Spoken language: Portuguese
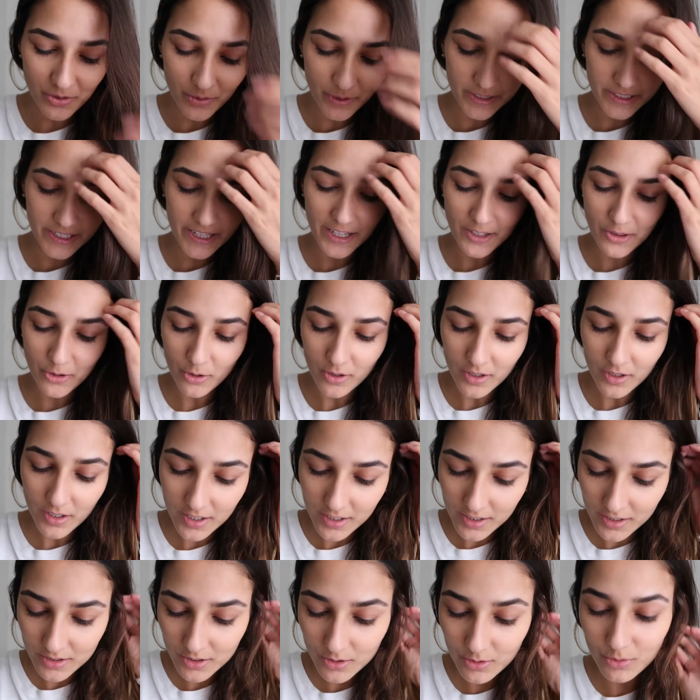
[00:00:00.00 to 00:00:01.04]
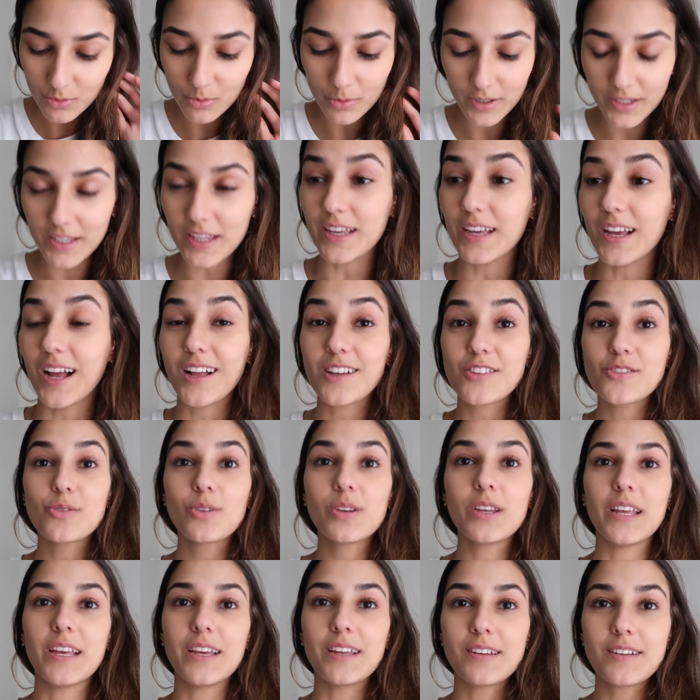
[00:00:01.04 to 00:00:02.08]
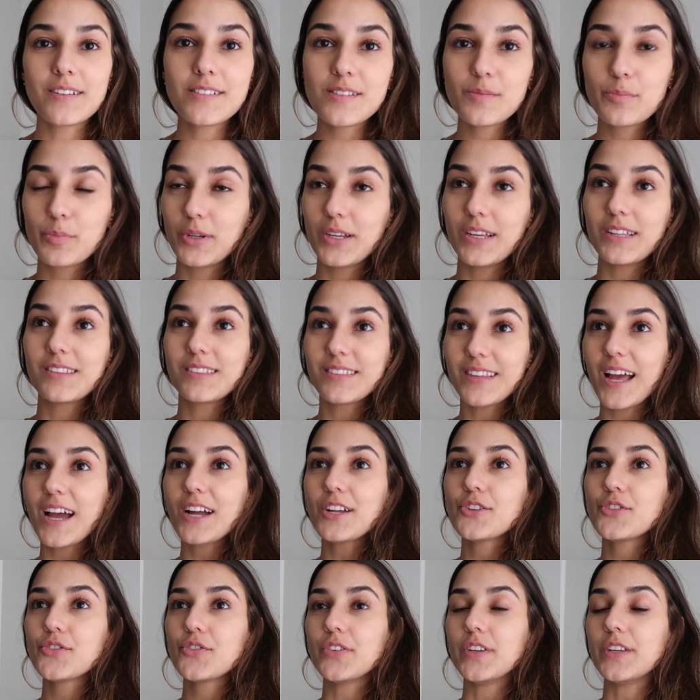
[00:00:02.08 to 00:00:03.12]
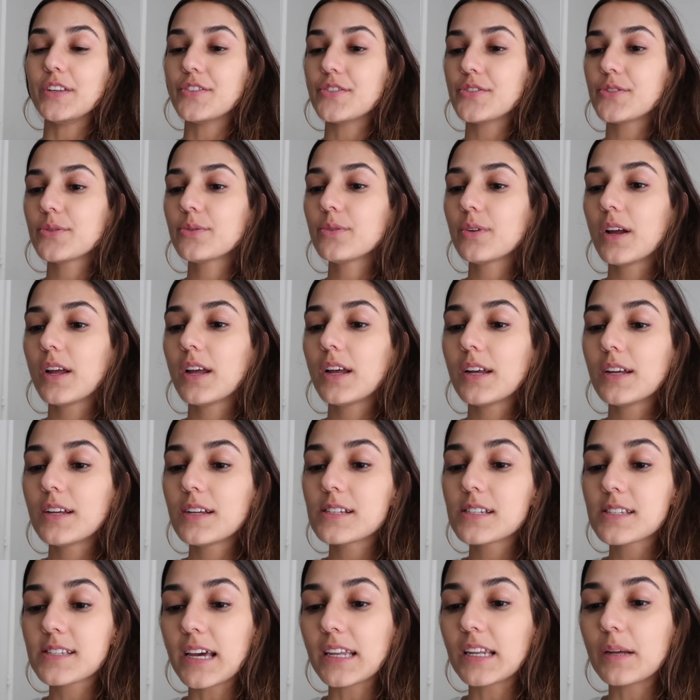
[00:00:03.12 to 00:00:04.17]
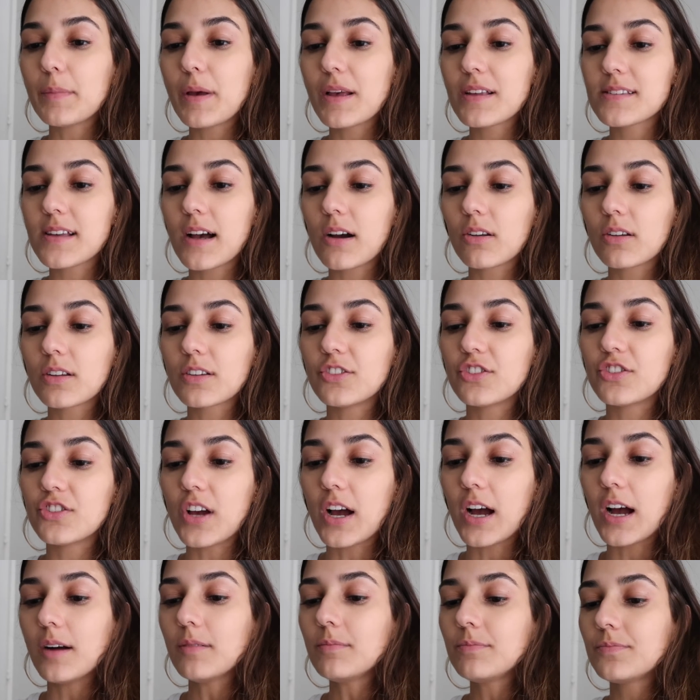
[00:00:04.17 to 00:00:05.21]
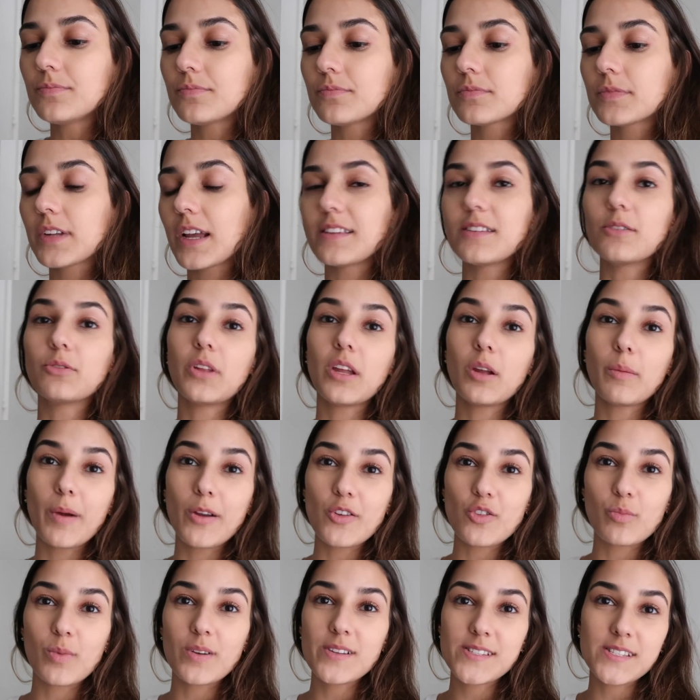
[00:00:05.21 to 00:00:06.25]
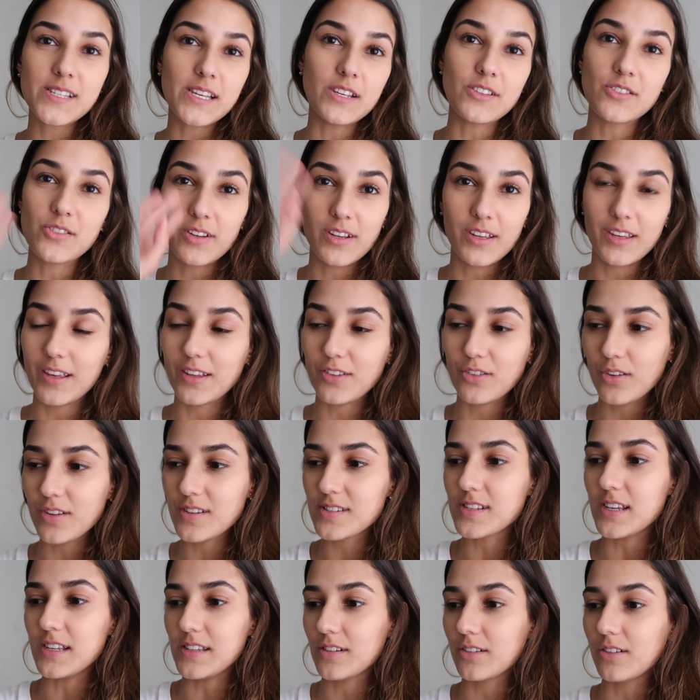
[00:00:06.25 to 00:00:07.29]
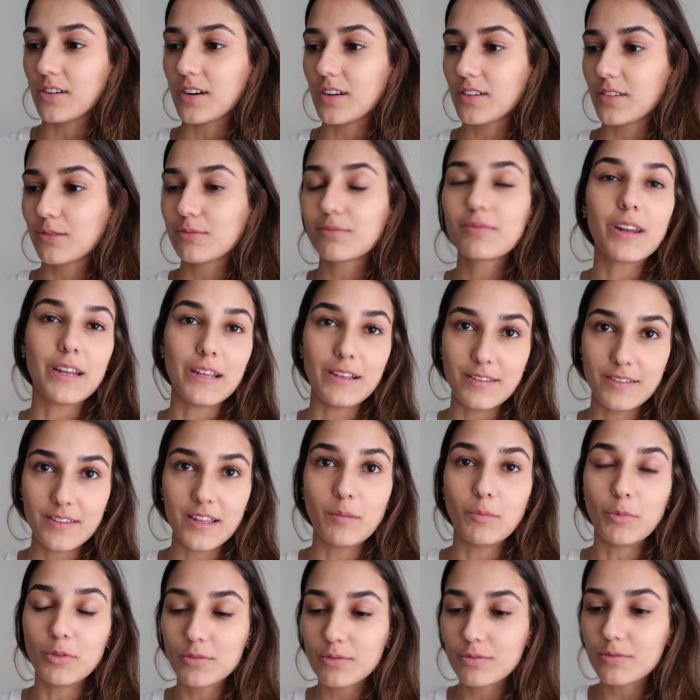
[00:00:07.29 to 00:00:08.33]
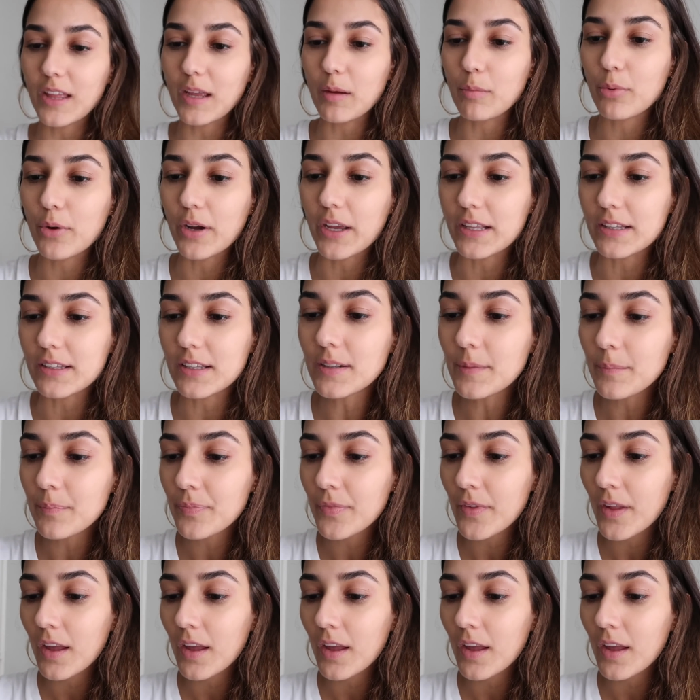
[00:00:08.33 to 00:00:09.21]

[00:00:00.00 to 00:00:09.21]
Eu tô aqui retocando o quê? As olheiras, porque tá difícil. Sai das minhas aulas já. Quer dizer, eu tenho mais uma seis, só que é só seis, agora são três. Tem muito tempo ainda.